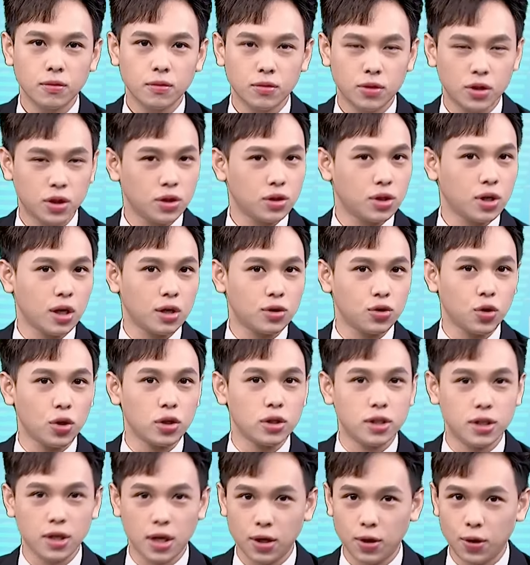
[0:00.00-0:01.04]
这才赚
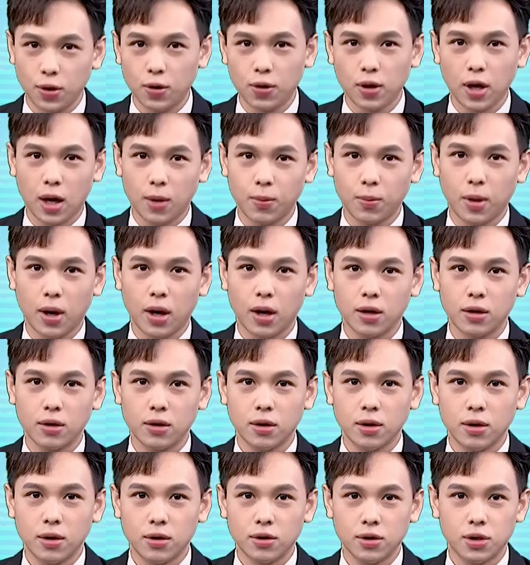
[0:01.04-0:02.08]
起来有感嘛？
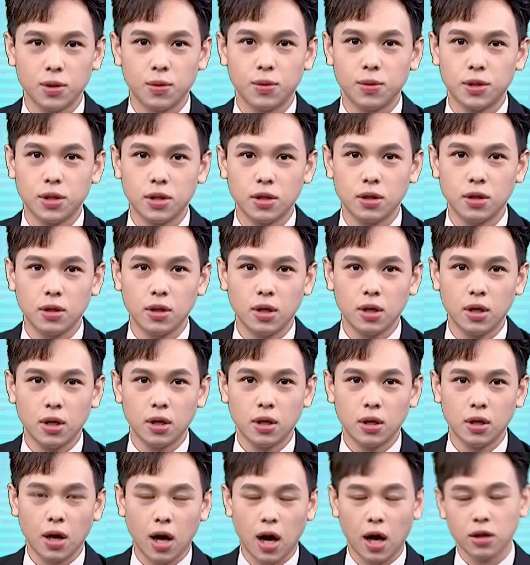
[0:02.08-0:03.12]
是不是？
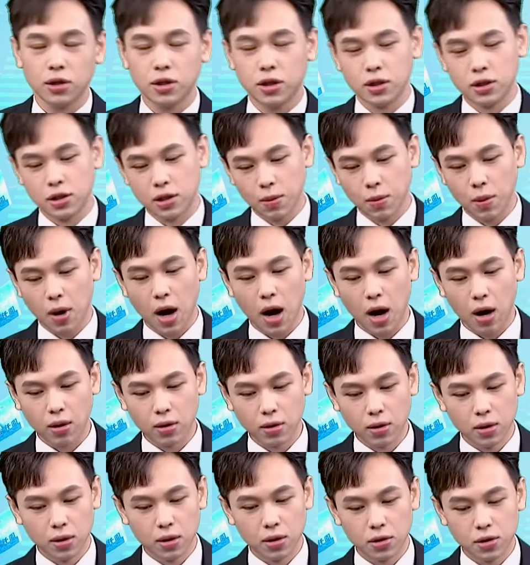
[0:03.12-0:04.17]
行情这么好。
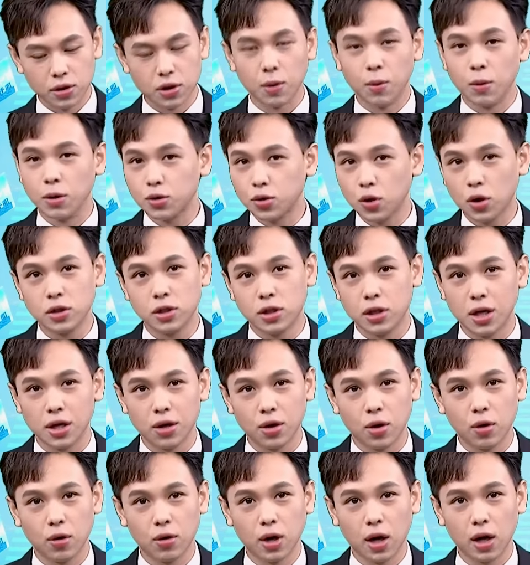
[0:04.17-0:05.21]
怎么赚起来
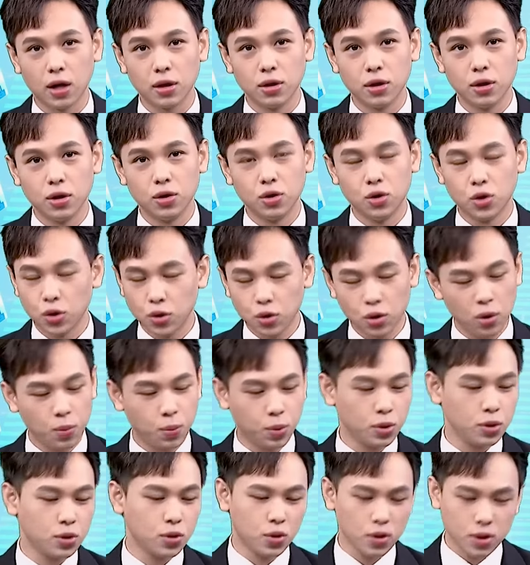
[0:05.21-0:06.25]
有感？绝对
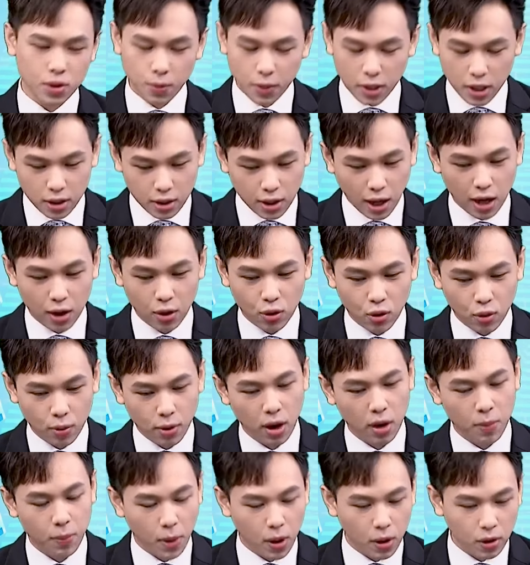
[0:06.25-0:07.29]
不是说什么一档股
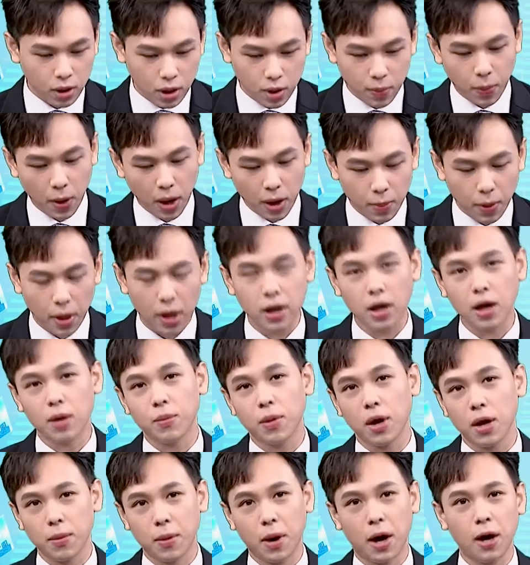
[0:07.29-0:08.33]
票报个一百趴、两
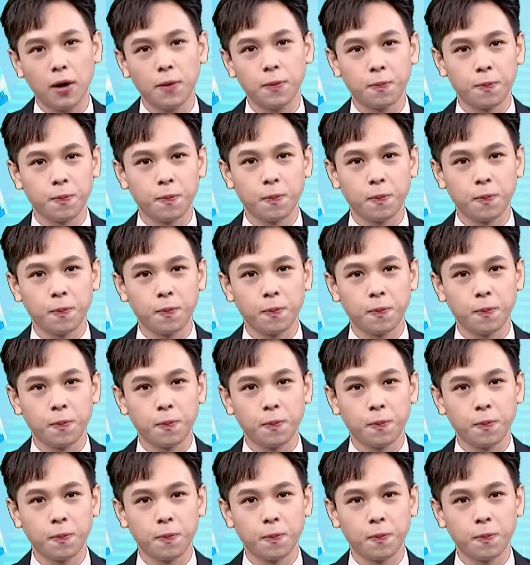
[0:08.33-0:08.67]
百趴，